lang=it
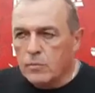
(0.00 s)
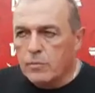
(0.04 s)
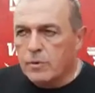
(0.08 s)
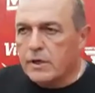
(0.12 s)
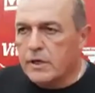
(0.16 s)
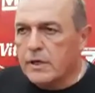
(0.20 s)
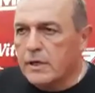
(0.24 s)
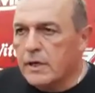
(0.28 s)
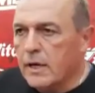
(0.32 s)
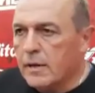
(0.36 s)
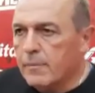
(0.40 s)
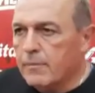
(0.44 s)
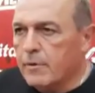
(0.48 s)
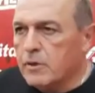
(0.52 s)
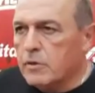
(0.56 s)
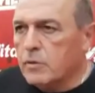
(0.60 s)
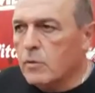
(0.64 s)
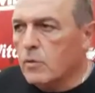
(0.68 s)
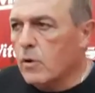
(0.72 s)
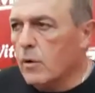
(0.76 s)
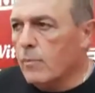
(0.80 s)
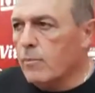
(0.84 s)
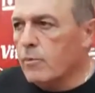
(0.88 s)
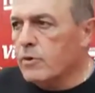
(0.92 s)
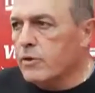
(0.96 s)
perché il lamento
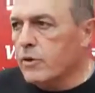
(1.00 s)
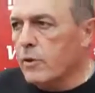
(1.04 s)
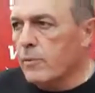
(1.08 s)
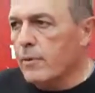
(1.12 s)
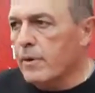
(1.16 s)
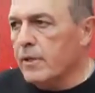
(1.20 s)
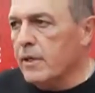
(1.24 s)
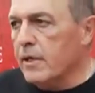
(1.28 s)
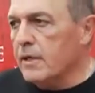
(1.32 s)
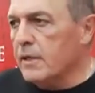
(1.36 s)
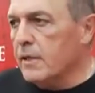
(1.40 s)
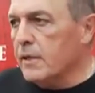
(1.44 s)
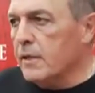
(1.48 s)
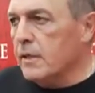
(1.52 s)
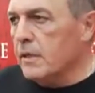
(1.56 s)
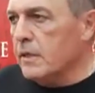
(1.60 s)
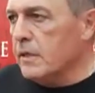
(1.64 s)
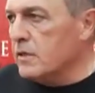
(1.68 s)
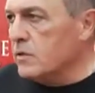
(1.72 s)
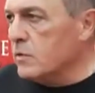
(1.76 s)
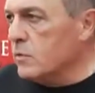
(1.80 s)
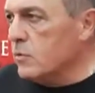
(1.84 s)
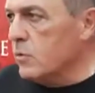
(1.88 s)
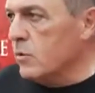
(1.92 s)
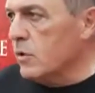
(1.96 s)
non porta mai
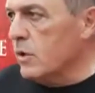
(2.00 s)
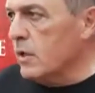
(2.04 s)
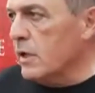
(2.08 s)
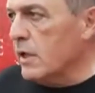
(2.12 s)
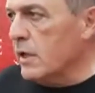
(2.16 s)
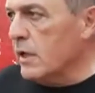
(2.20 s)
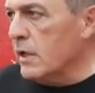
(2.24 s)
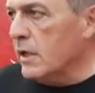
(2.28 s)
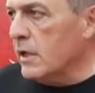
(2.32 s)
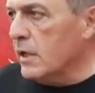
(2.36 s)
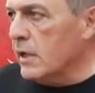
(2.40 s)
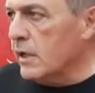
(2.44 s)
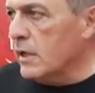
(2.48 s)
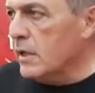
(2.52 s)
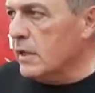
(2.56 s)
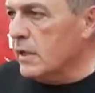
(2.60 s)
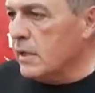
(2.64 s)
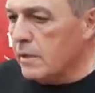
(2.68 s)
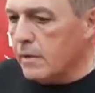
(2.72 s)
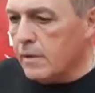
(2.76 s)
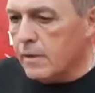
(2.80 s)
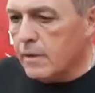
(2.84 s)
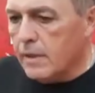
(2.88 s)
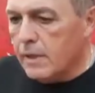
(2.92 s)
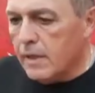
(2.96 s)
nessuno a,
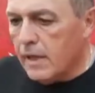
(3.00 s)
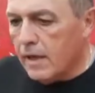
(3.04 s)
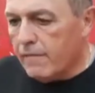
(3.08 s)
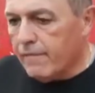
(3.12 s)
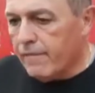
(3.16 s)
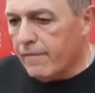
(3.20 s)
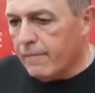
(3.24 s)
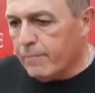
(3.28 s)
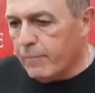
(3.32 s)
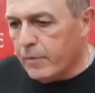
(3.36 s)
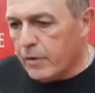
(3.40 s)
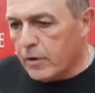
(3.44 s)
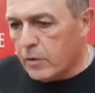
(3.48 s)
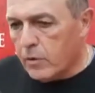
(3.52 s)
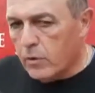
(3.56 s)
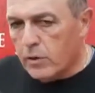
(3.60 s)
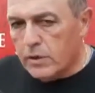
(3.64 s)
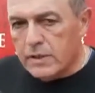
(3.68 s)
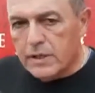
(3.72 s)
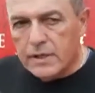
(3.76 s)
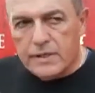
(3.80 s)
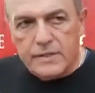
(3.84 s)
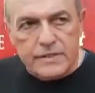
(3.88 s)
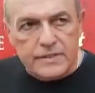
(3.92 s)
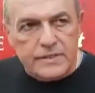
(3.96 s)
a percorrere
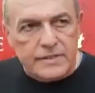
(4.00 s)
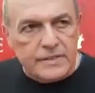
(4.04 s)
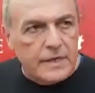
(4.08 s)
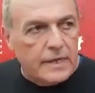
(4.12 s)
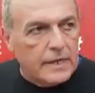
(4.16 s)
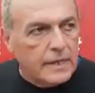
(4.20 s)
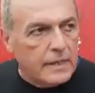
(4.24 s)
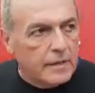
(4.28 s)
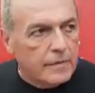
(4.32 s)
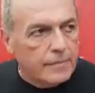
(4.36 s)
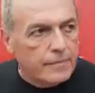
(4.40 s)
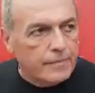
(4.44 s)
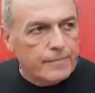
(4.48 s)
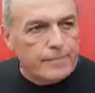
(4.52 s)
tanta strada.